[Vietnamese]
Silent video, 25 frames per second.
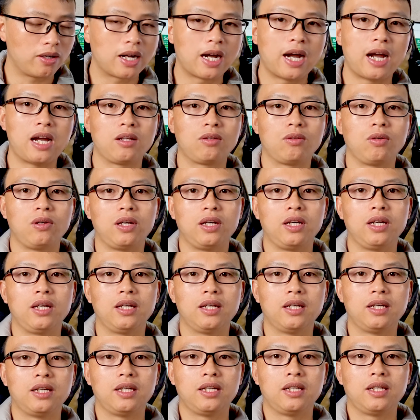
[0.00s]
khai thuế
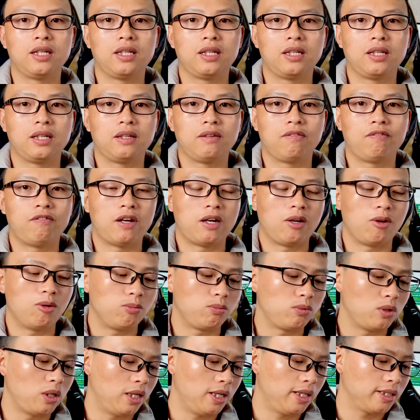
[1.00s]
và nộp
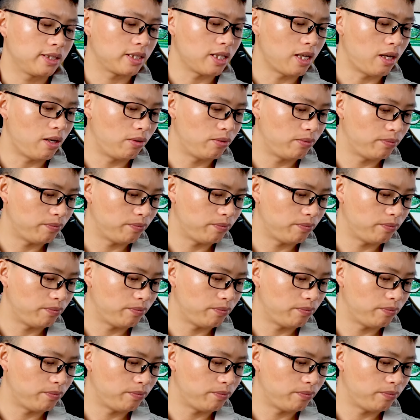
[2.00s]
thuế là xong.